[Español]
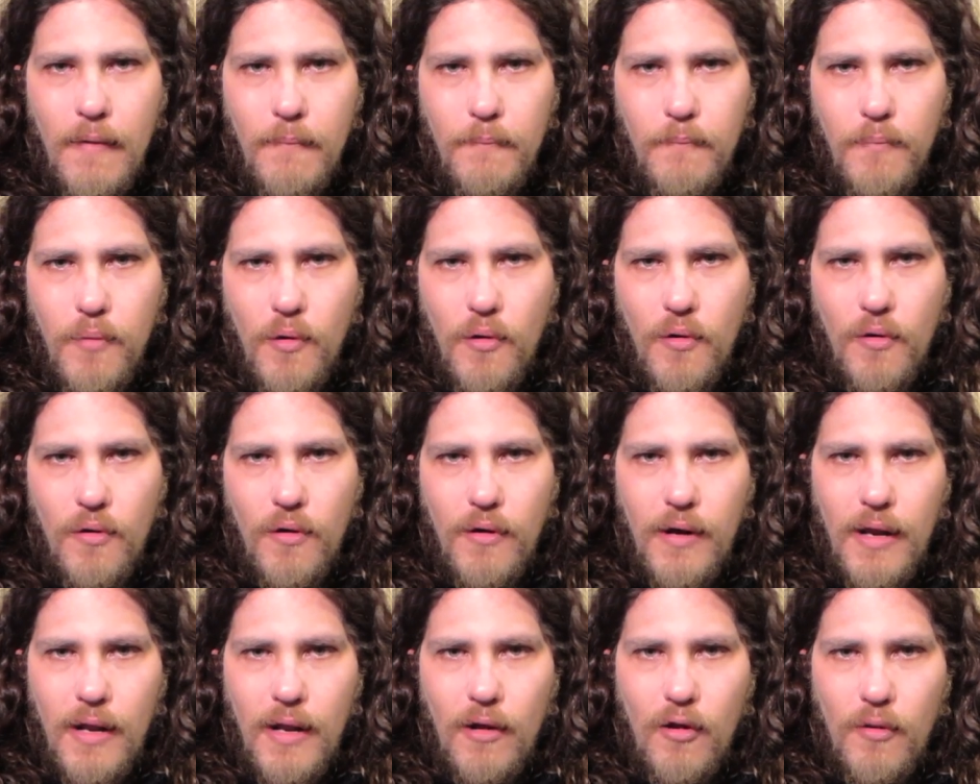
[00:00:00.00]

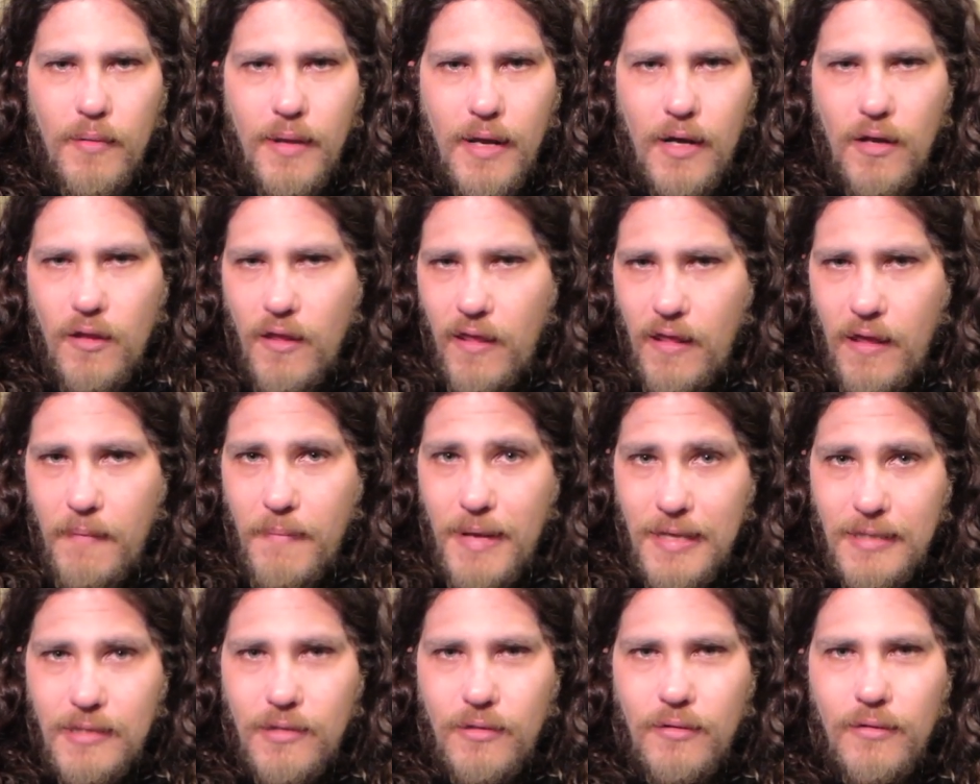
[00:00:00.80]
por el gobierno de
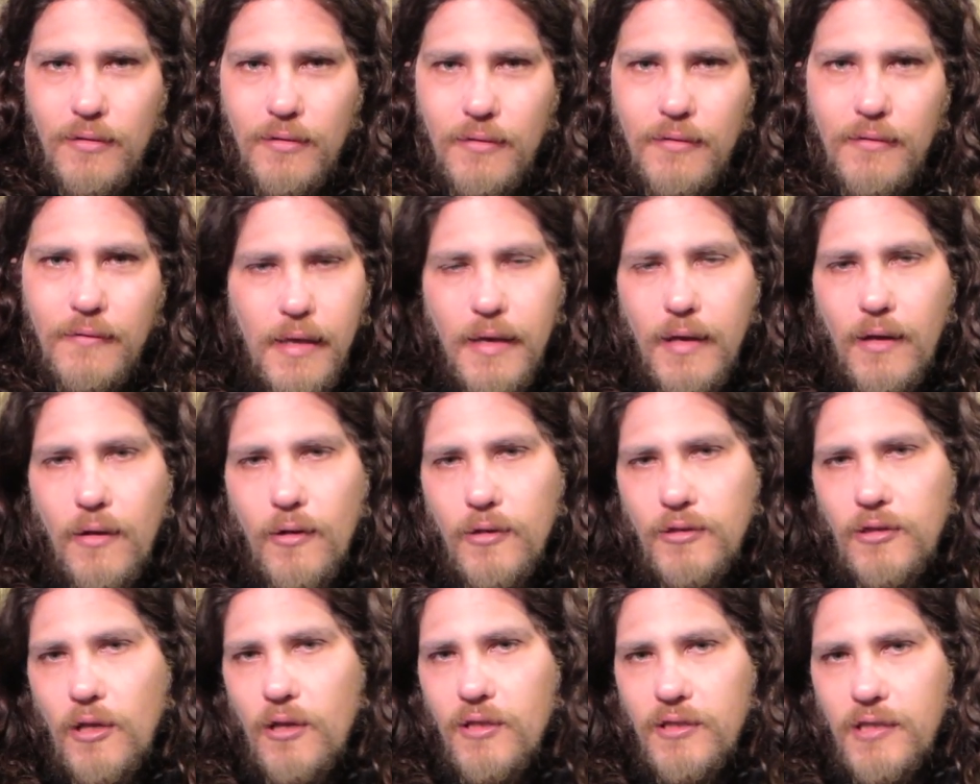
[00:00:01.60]
Damasco.
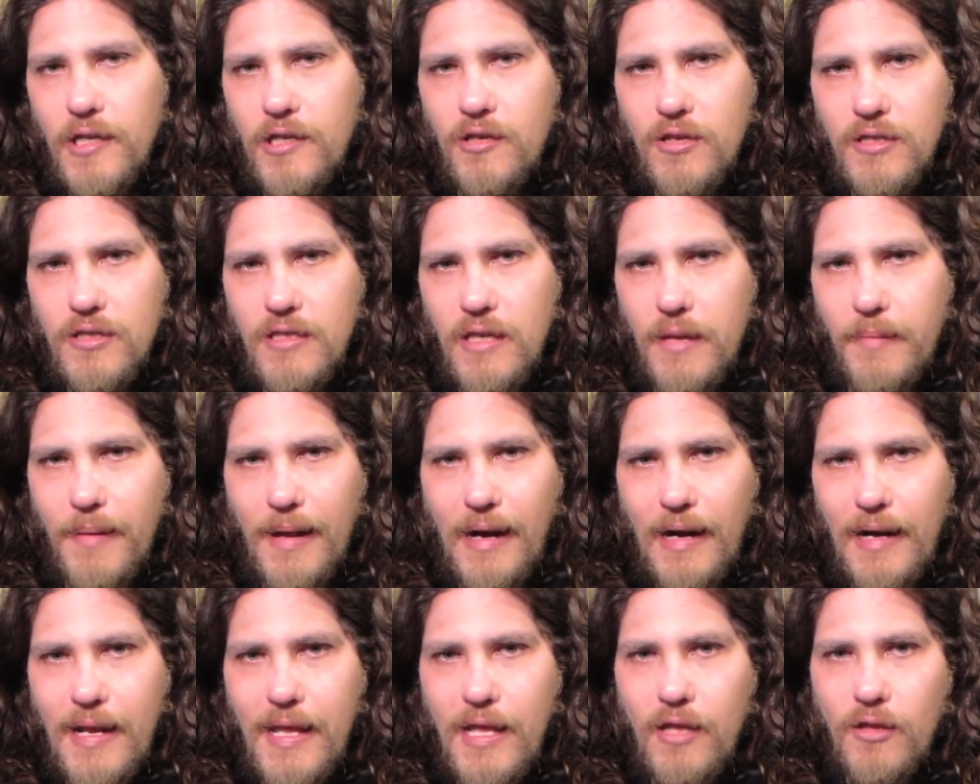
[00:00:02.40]
Incluso los hechos de
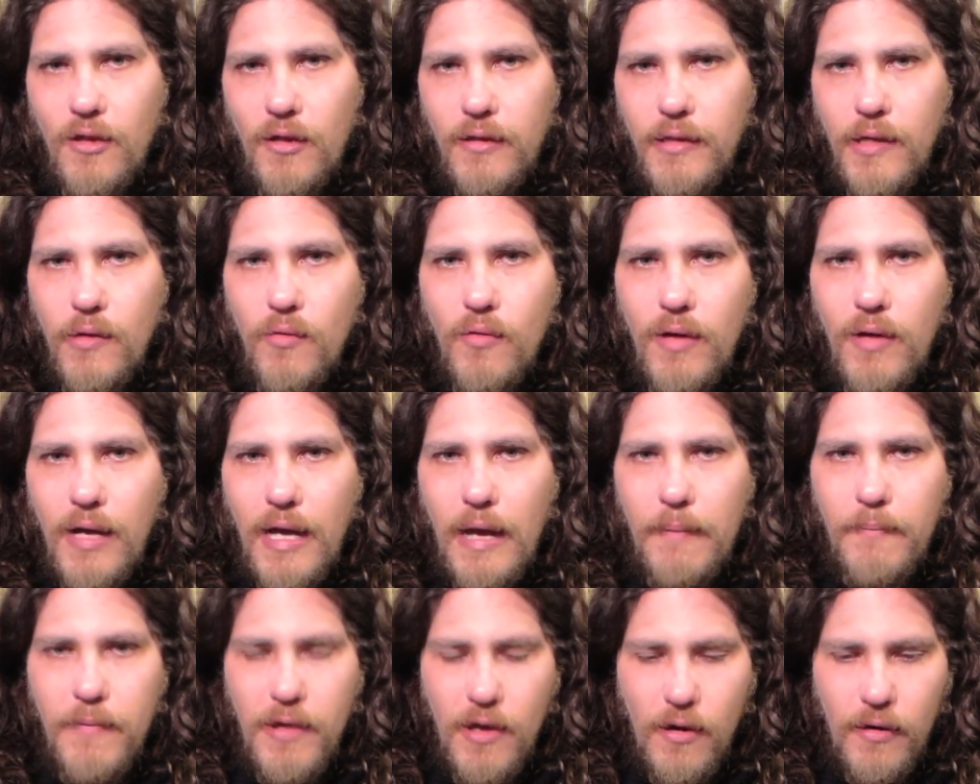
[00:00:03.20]
Berlín, donde un
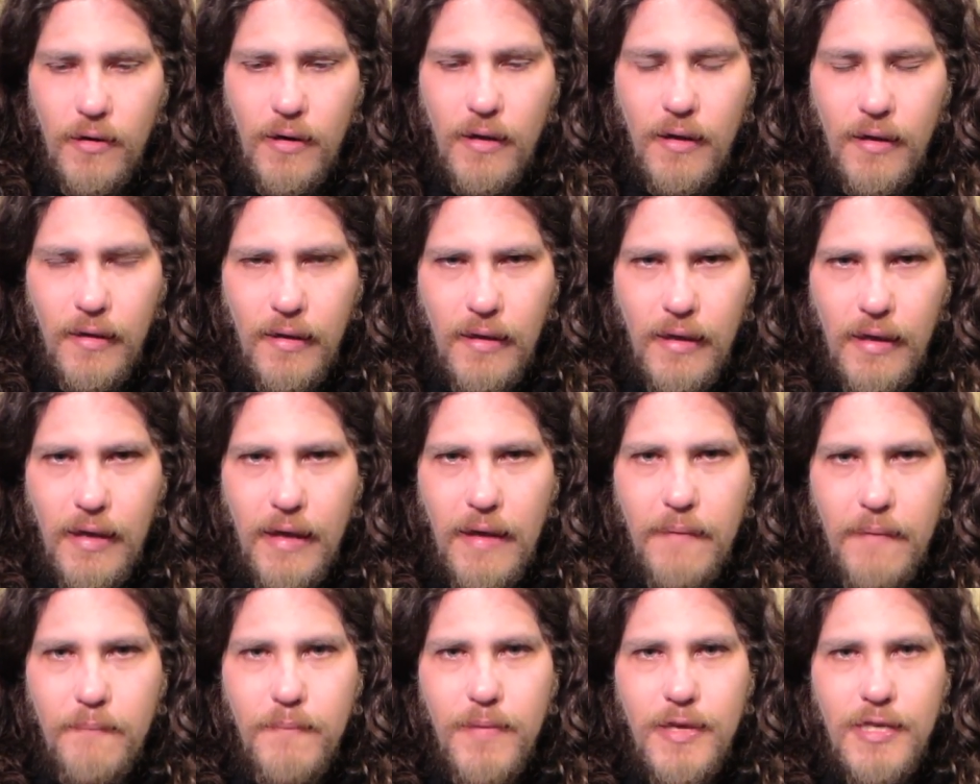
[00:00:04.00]
camión
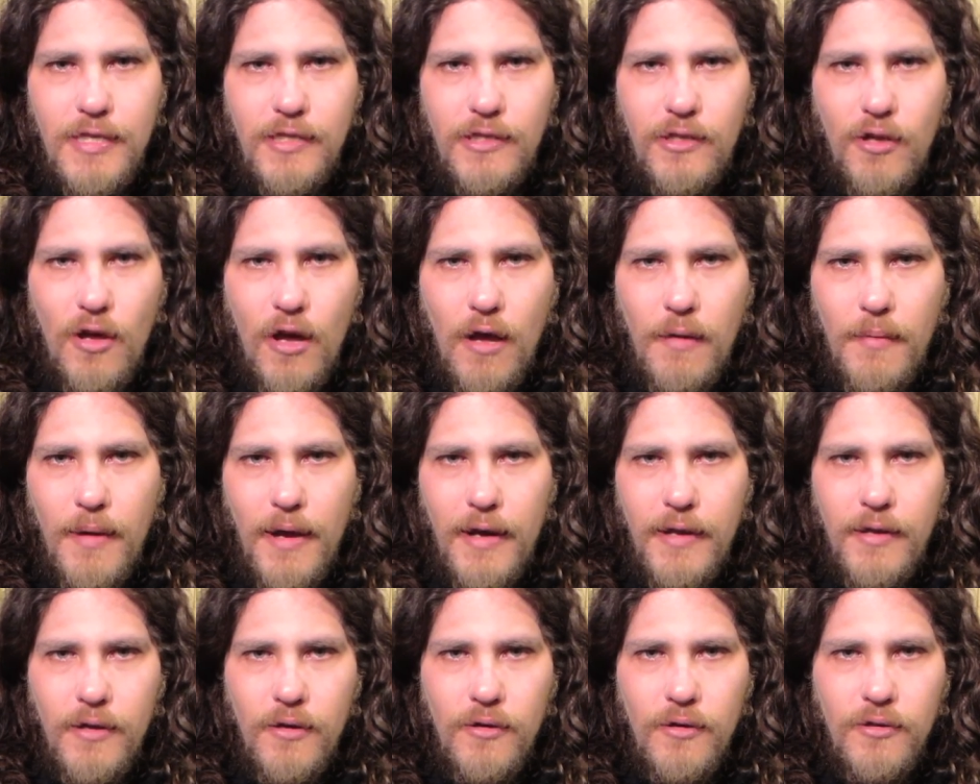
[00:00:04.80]
embistió a
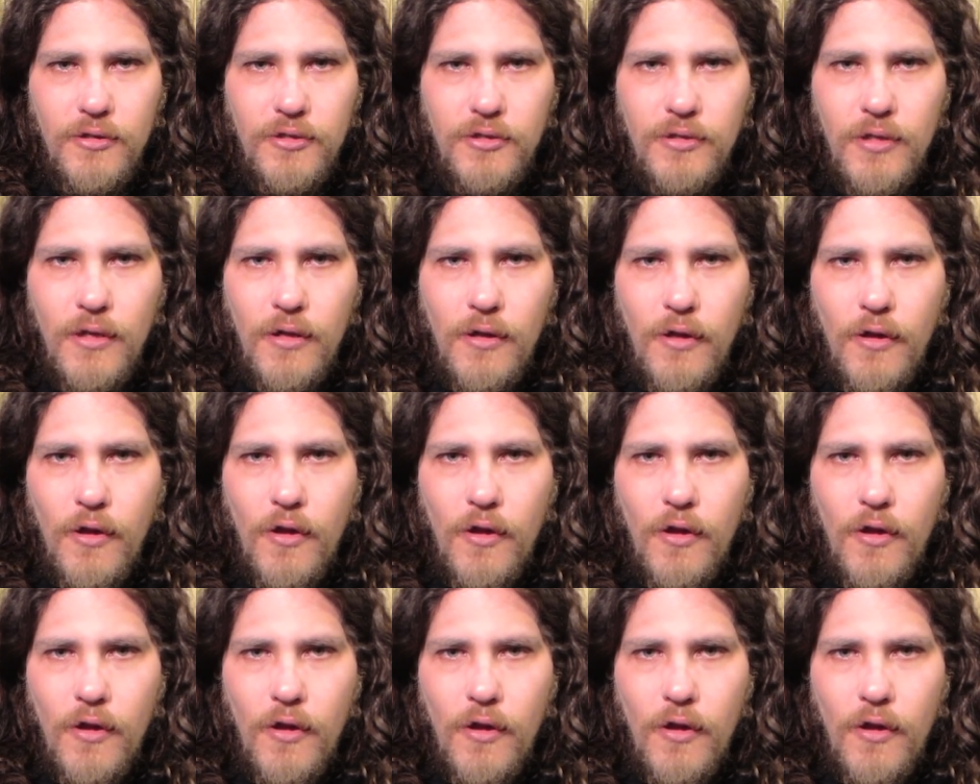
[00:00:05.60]
varios